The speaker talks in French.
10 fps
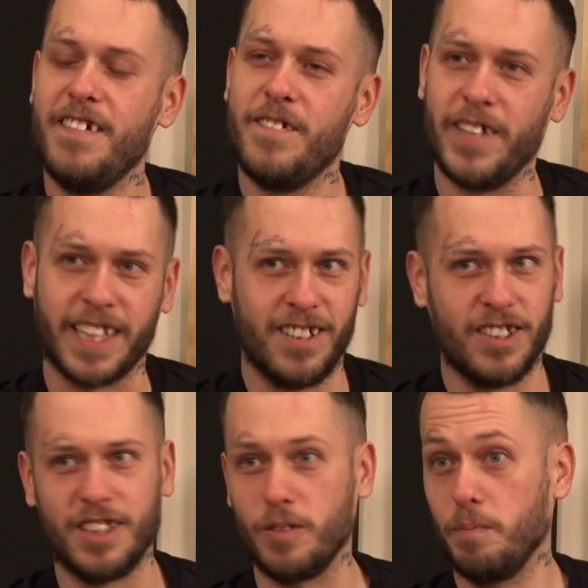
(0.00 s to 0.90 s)
Fait que là,
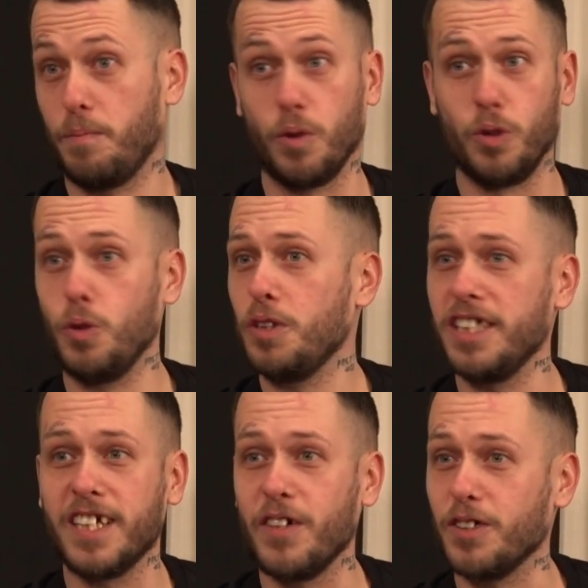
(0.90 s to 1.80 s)
pour nous aussi,
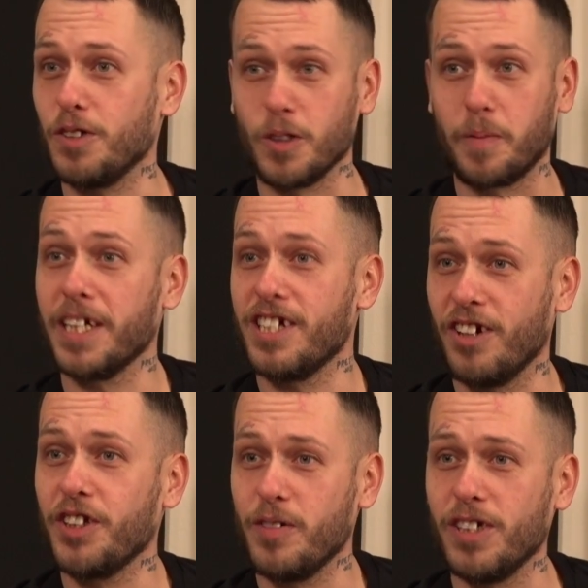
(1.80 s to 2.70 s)
ça va être une surprise.
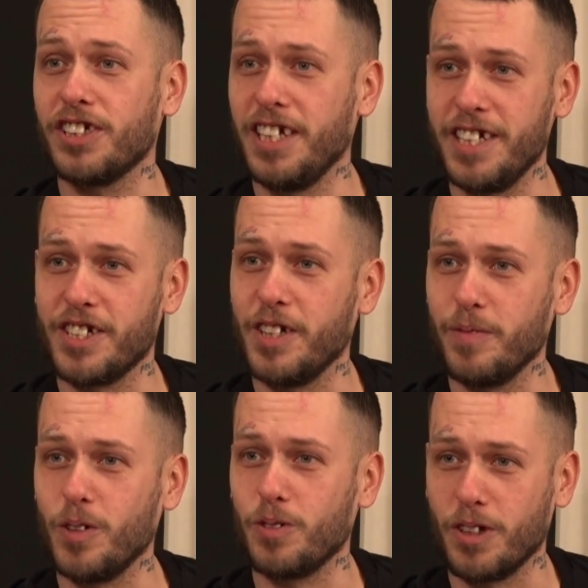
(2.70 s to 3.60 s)
genre, de voir ce que les jeunes
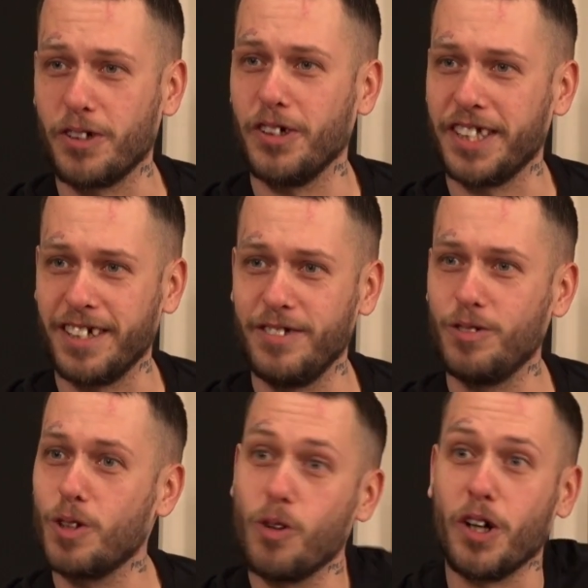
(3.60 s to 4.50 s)
vont nous concocter,
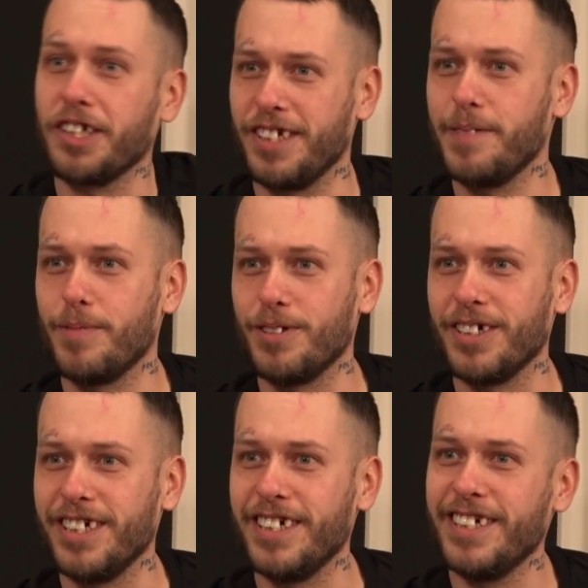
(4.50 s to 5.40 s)
nous concocter pour.
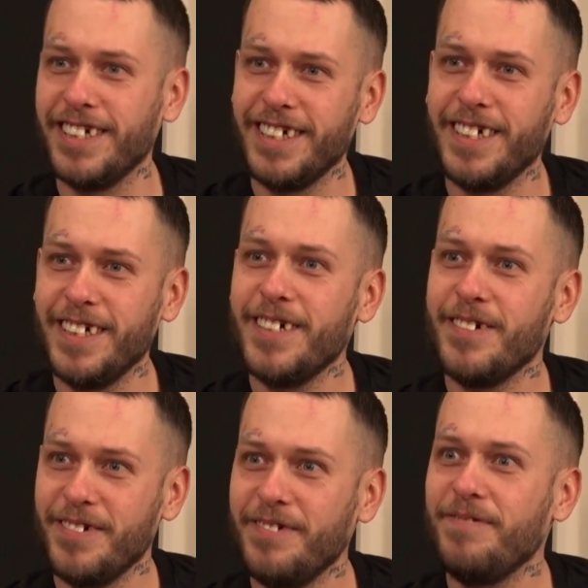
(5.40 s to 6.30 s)
Euh, OK, fait que c'est
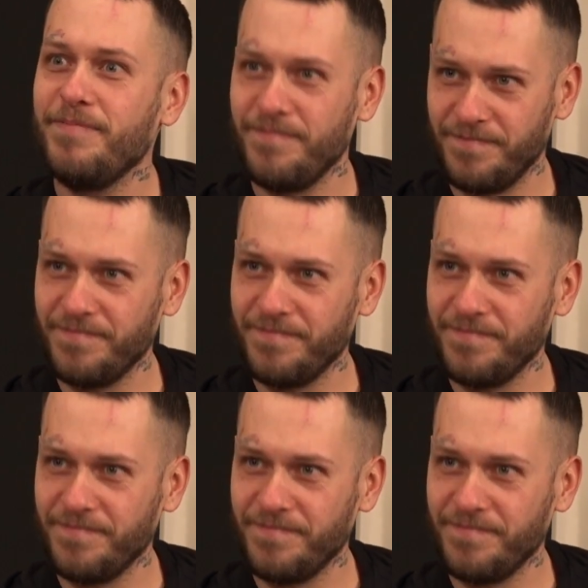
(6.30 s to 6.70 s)
les jeunes qui